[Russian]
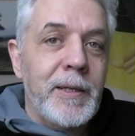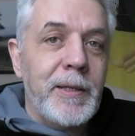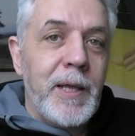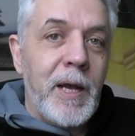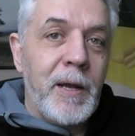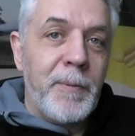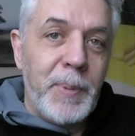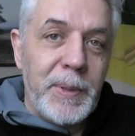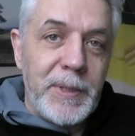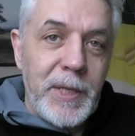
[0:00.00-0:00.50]

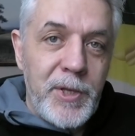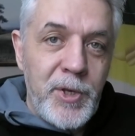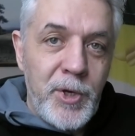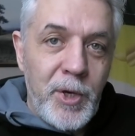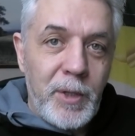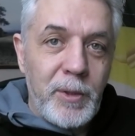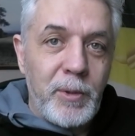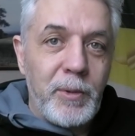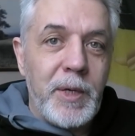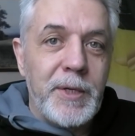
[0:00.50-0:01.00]
Так
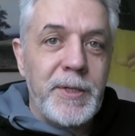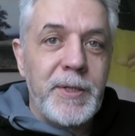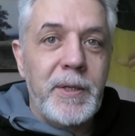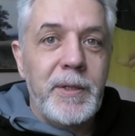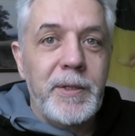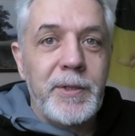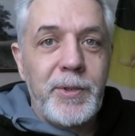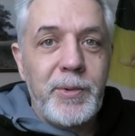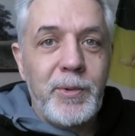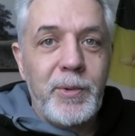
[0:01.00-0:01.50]
поначалу
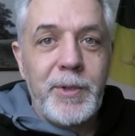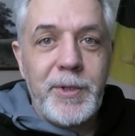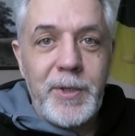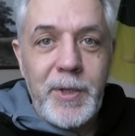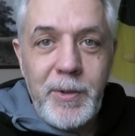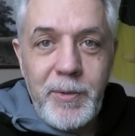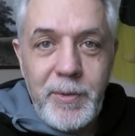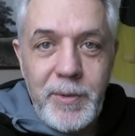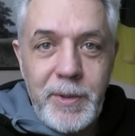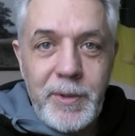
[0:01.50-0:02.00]
казалось, что
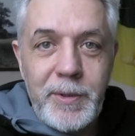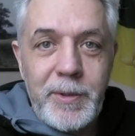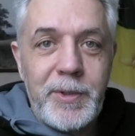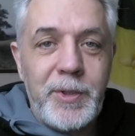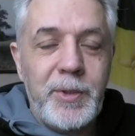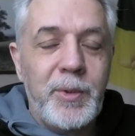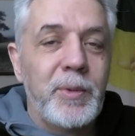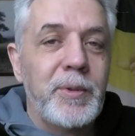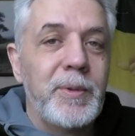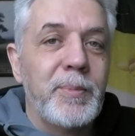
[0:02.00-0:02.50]
эти люди
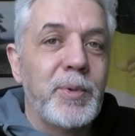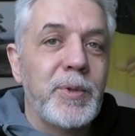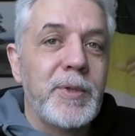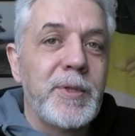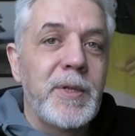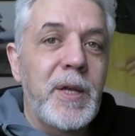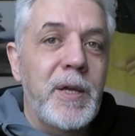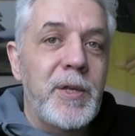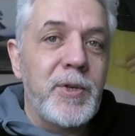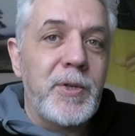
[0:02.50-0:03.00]
что-нибудь
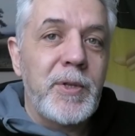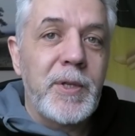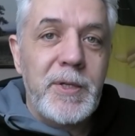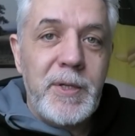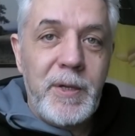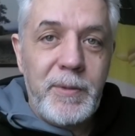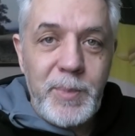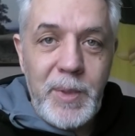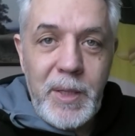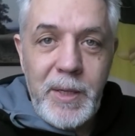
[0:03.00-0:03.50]
значат, на
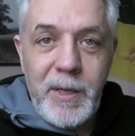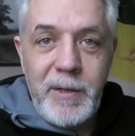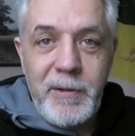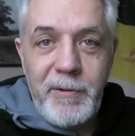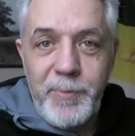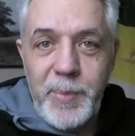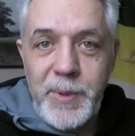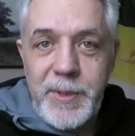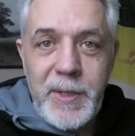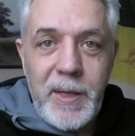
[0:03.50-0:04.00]
самом деле они
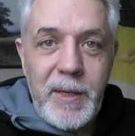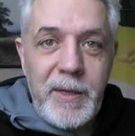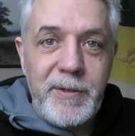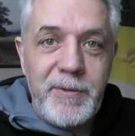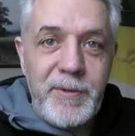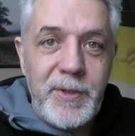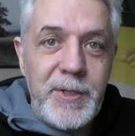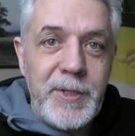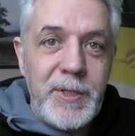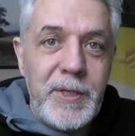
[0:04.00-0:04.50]
вписались
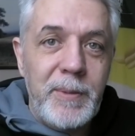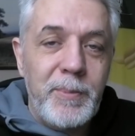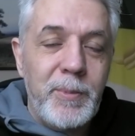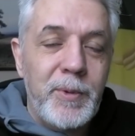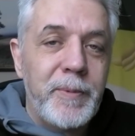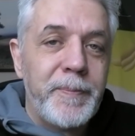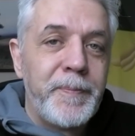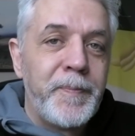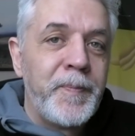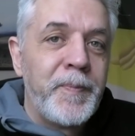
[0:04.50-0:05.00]
в
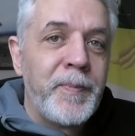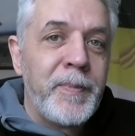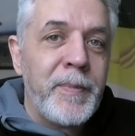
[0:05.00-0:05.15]
систему.